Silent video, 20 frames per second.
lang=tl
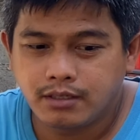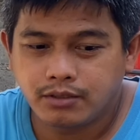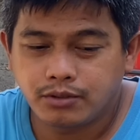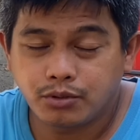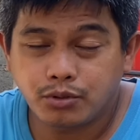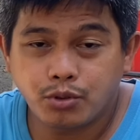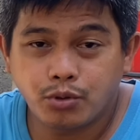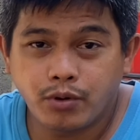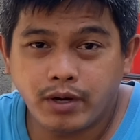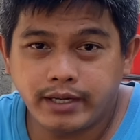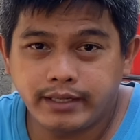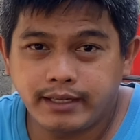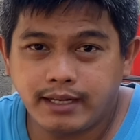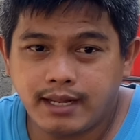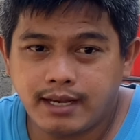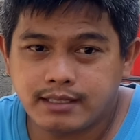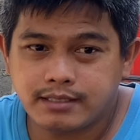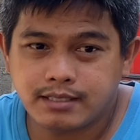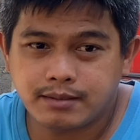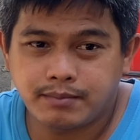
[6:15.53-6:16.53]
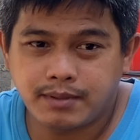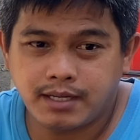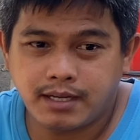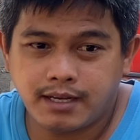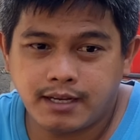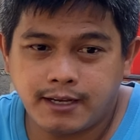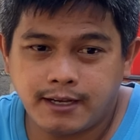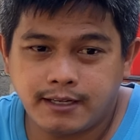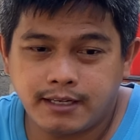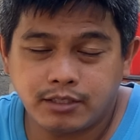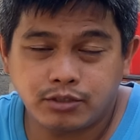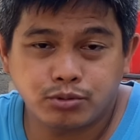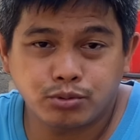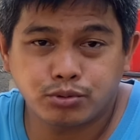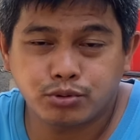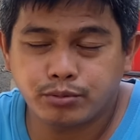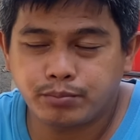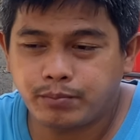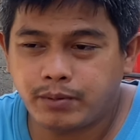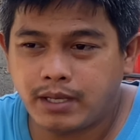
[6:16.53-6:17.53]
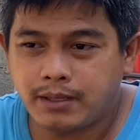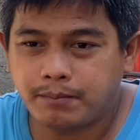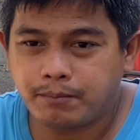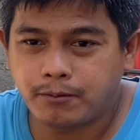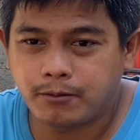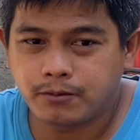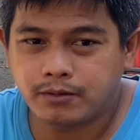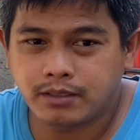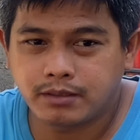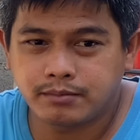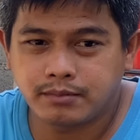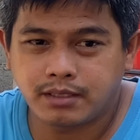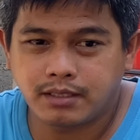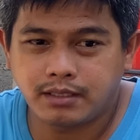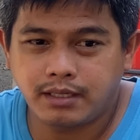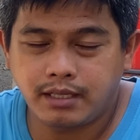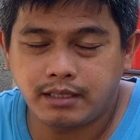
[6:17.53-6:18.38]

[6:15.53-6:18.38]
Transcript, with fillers: yung kuha nila sa mga nagsusupply po ng mga